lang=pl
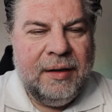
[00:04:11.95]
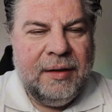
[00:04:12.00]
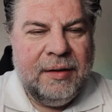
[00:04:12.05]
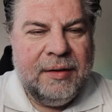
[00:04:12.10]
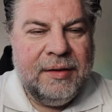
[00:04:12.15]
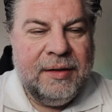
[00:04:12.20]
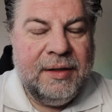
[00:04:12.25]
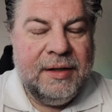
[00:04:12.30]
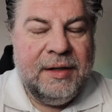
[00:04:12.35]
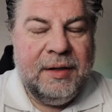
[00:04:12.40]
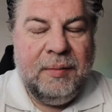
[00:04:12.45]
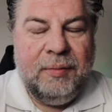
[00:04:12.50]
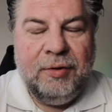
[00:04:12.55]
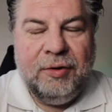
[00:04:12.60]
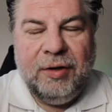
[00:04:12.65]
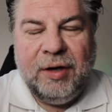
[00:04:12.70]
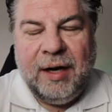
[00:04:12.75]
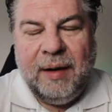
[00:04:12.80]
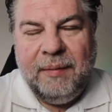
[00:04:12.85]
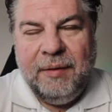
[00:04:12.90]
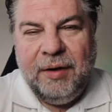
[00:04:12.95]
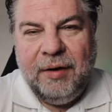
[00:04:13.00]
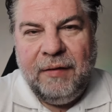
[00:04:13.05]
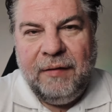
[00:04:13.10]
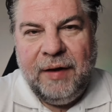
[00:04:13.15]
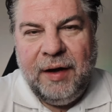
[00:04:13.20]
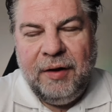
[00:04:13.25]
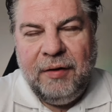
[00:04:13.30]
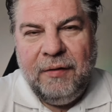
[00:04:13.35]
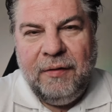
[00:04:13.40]
z dystrybutorami
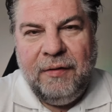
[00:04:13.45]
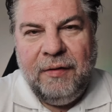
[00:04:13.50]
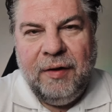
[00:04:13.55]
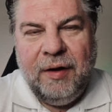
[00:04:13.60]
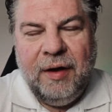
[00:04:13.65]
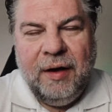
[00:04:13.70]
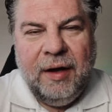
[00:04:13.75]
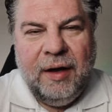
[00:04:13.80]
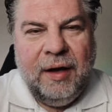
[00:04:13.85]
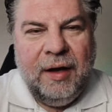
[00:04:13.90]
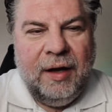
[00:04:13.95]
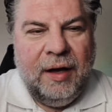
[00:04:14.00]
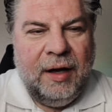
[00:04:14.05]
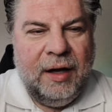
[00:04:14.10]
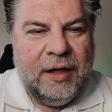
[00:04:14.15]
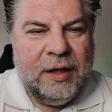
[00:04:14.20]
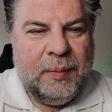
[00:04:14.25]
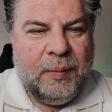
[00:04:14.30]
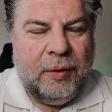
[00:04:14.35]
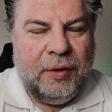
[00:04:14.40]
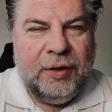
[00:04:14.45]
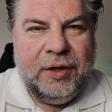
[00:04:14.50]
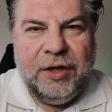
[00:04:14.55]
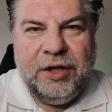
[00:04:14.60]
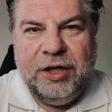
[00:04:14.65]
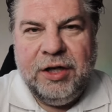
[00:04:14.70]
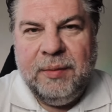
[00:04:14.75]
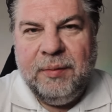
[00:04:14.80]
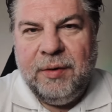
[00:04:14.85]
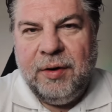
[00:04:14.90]
rowerów
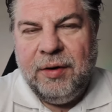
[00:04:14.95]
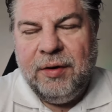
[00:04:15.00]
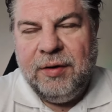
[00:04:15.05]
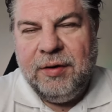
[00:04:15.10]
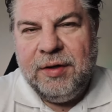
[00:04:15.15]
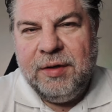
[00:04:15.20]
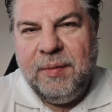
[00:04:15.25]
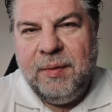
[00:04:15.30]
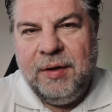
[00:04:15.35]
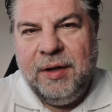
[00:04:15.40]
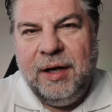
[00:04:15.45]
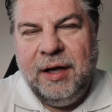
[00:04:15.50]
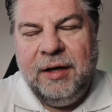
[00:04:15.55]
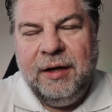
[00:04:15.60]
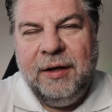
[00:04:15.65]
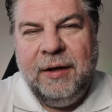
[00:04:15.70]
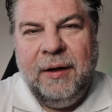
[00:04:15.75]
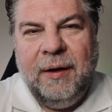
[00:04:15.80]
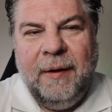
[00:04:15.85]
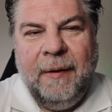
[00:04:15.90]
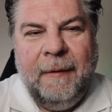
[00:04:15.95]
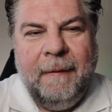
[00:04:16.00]
Sportissimo z Modeny.